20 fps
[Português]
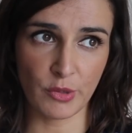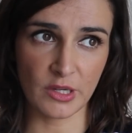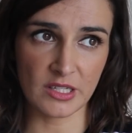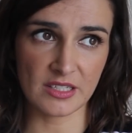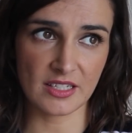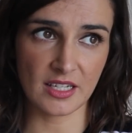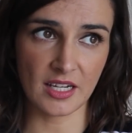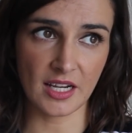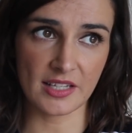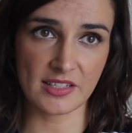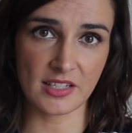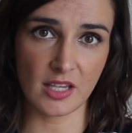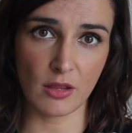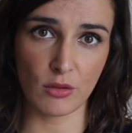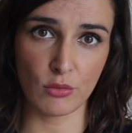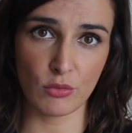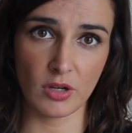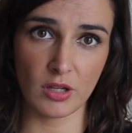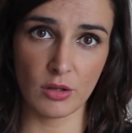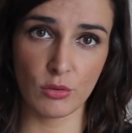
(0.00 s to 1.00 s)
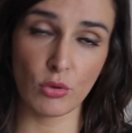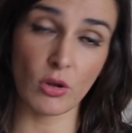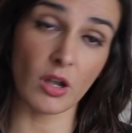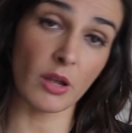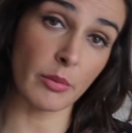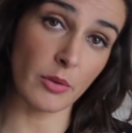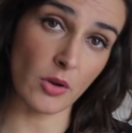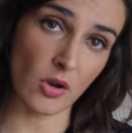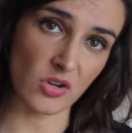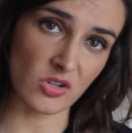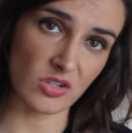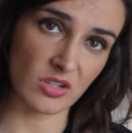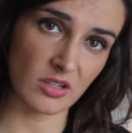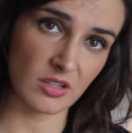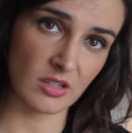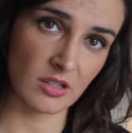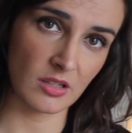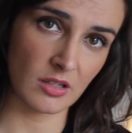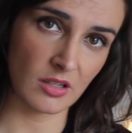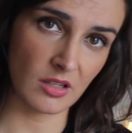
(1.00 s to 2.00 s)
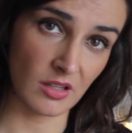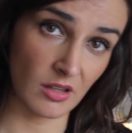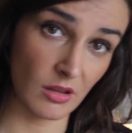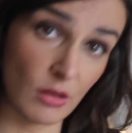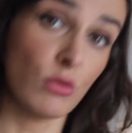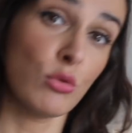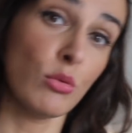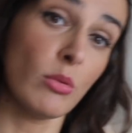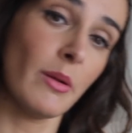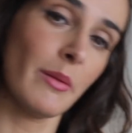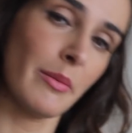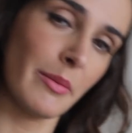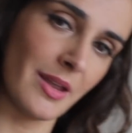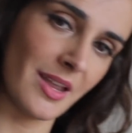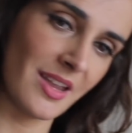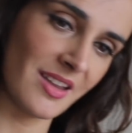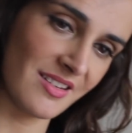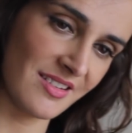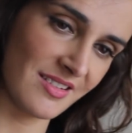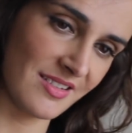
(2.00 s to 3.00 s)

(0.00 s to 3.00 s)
Para ser a assadura do rabiosque, do bebê.